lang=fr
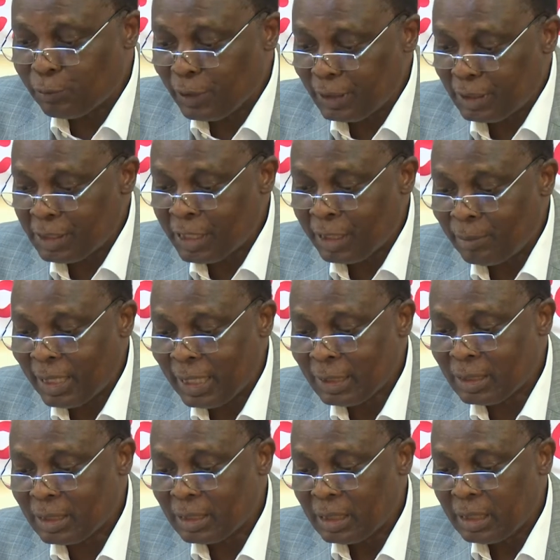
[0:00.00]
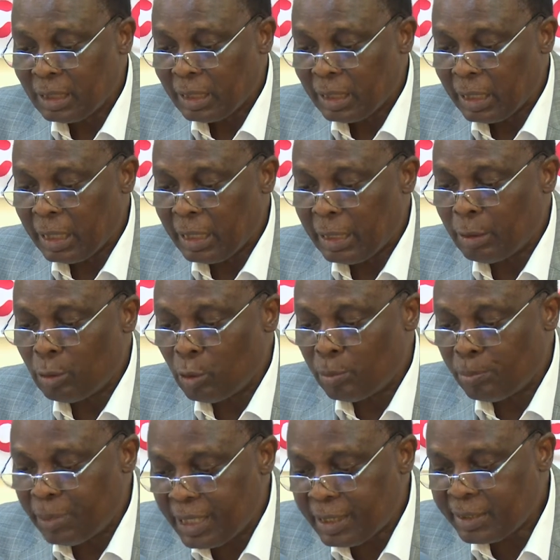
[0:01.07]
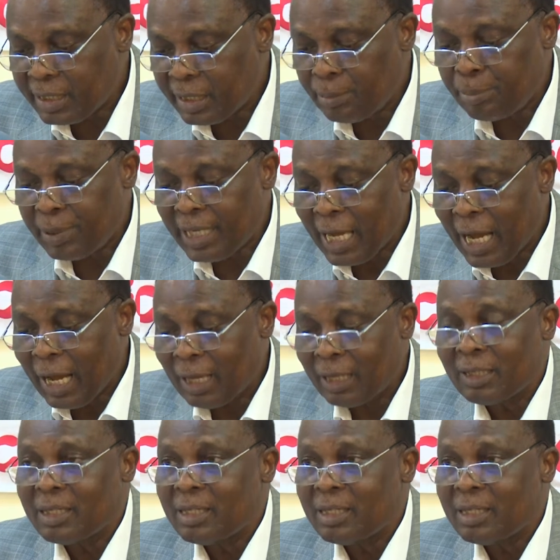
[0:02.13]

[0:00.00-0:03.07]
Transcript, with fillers: Freddy Chebet et le BCPA